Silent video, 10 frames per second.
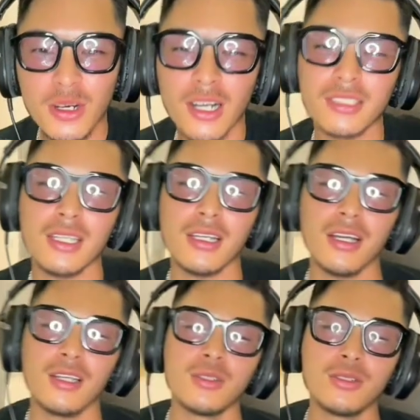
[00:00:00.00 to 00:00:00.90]
うわ
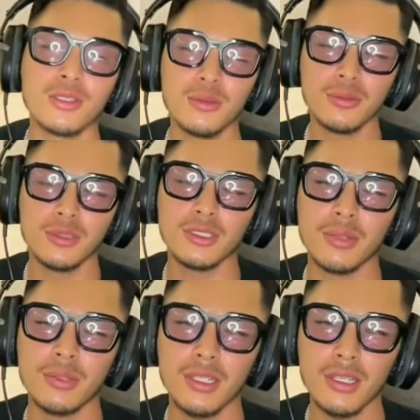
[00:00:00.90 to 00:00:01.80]
堺のくるみ
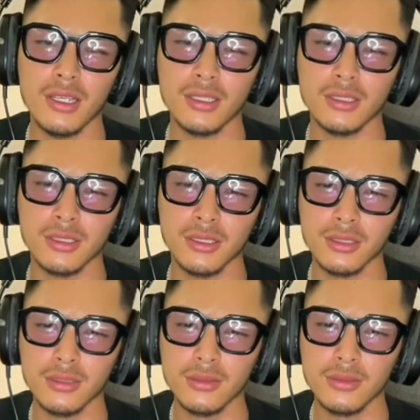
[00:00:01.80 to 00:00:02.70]
餅食べてないで
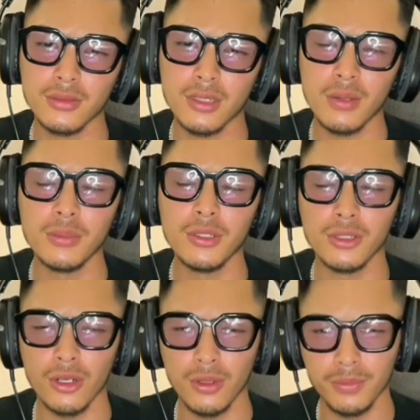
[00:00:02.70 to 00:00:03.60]
す缶
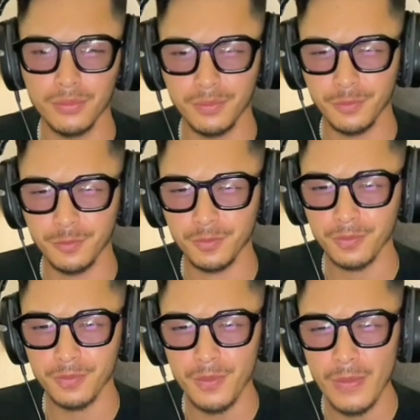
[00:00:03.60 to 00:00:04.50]
袋行
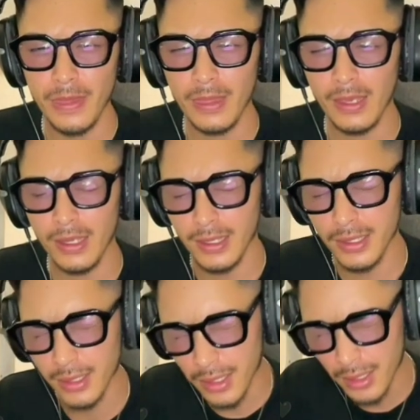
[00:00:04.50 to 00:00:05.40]

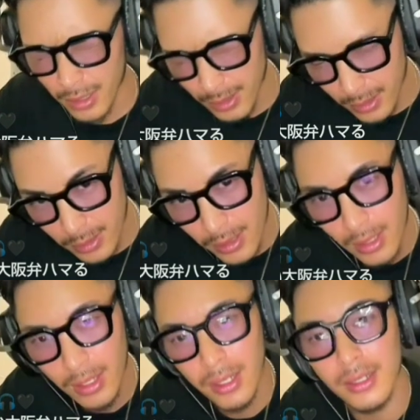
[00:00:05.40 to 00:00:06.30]
きた
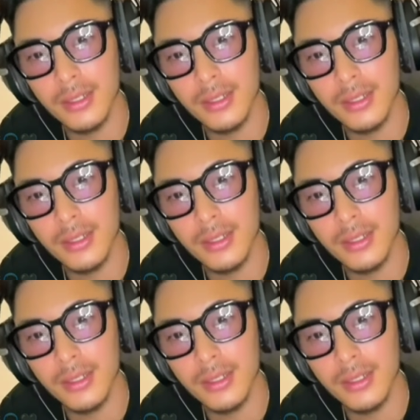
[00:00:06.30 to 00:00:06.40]
かった